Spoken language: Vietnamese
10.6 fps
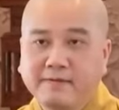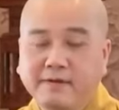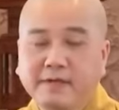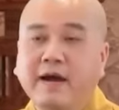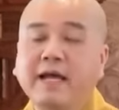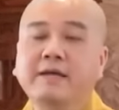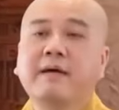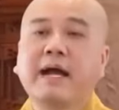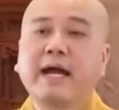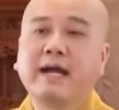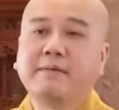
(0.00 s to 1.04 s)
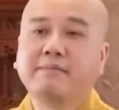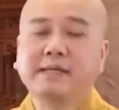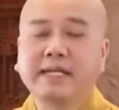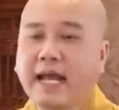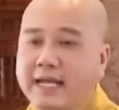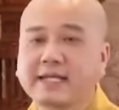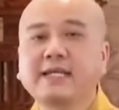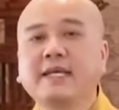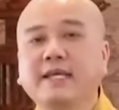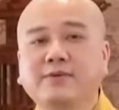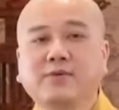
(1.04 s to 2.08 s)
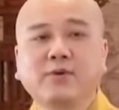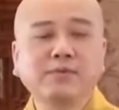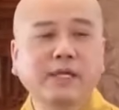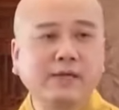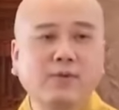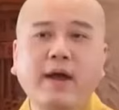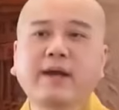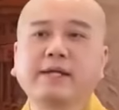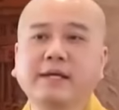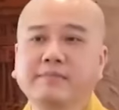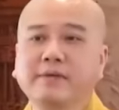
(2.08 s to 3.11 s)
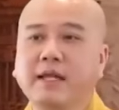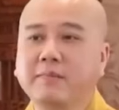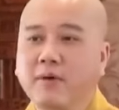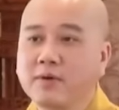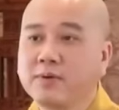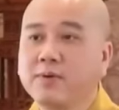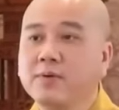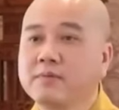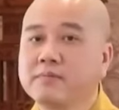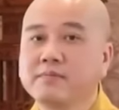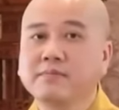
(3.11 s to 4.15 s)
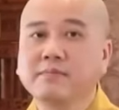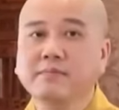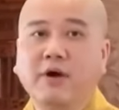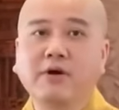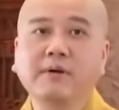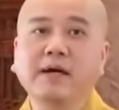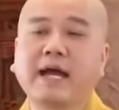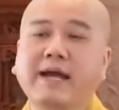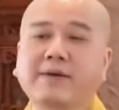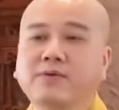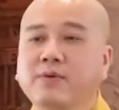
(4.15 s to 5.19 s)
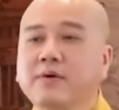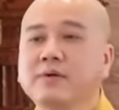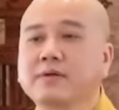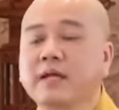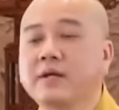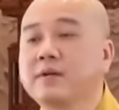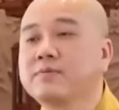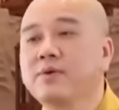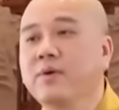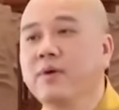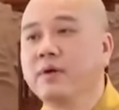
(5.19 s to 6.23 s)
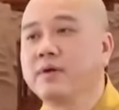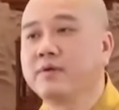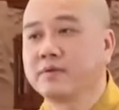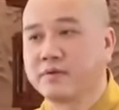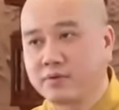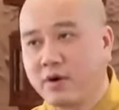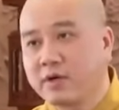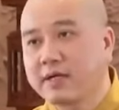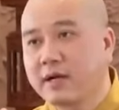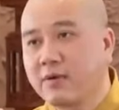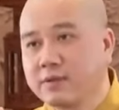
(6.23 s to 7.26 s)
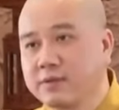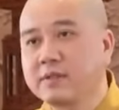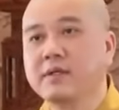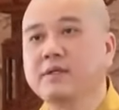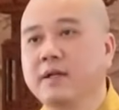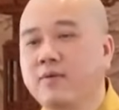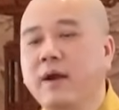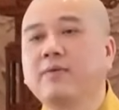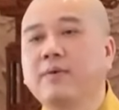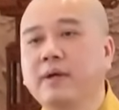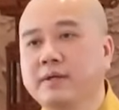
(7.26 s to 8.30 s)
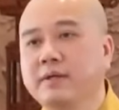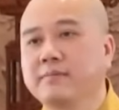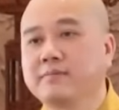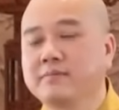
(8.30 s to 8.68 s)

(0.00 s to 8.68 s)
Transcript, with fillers: vì vậy mà mình ăn cái gì cũng chỉ quán niệm như là món thuốc mỗi bữa ăn của ở trong chùa đó có cái câu thứ tư là quán nguyện đó